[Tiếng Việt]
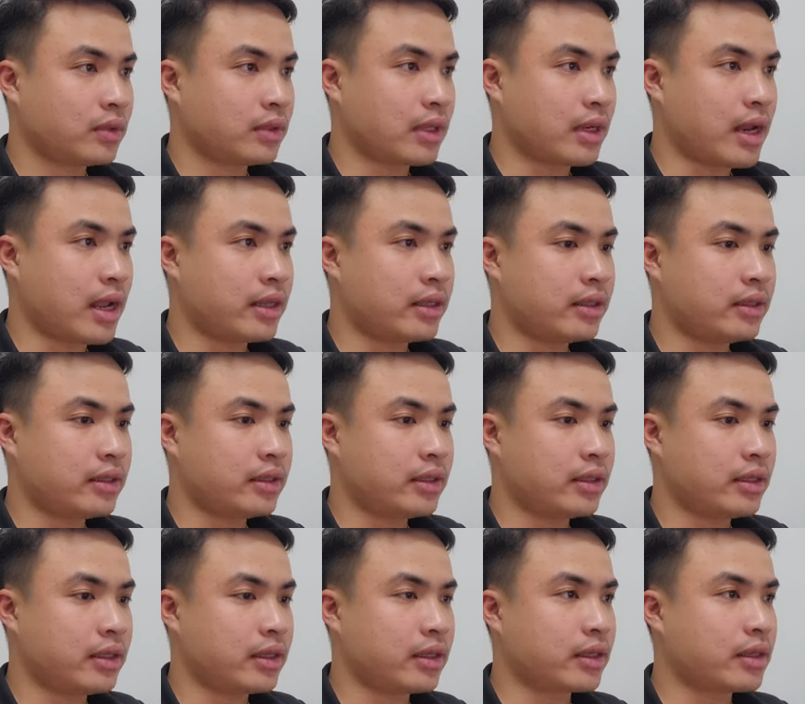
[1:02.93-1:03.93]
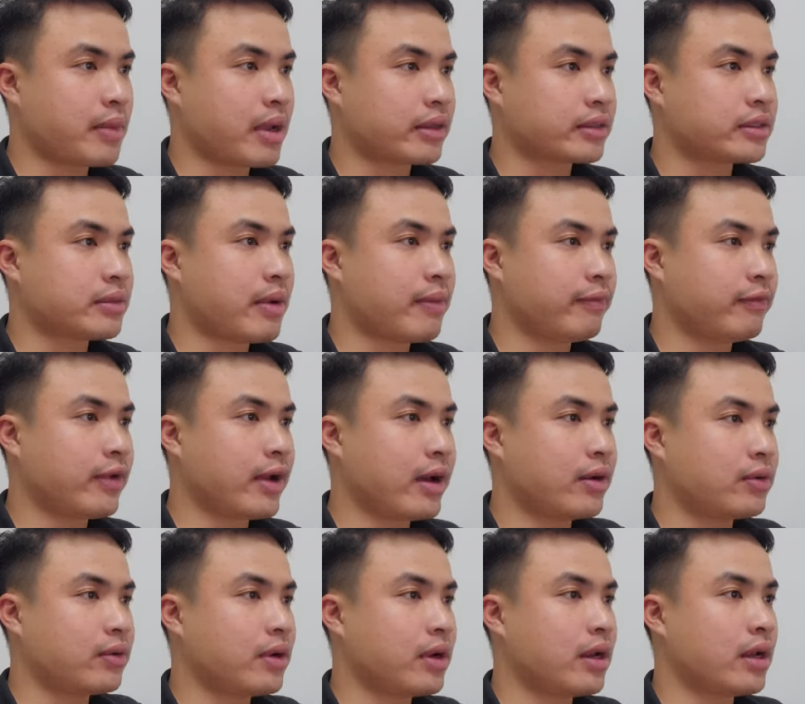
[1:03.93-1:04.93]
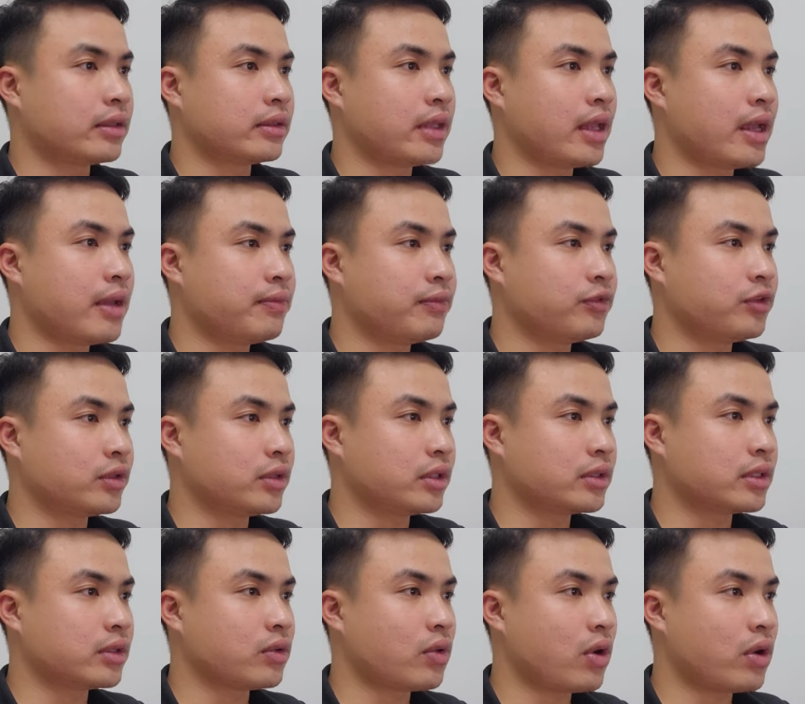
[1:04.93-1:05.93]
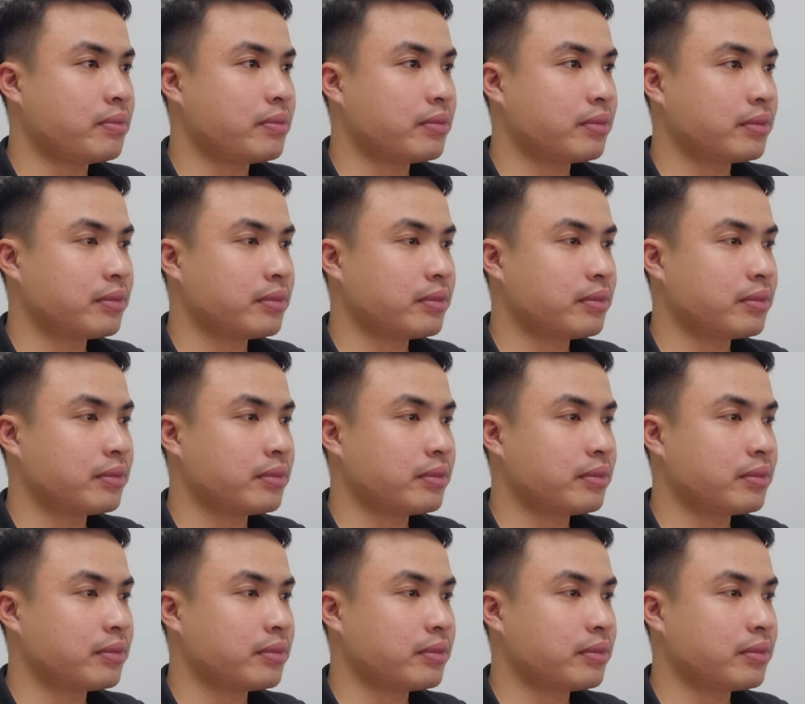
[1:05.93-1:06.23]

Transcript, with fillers: tại đây thì các bạn sẽ bấm vào à, thêm phương thức thanh toán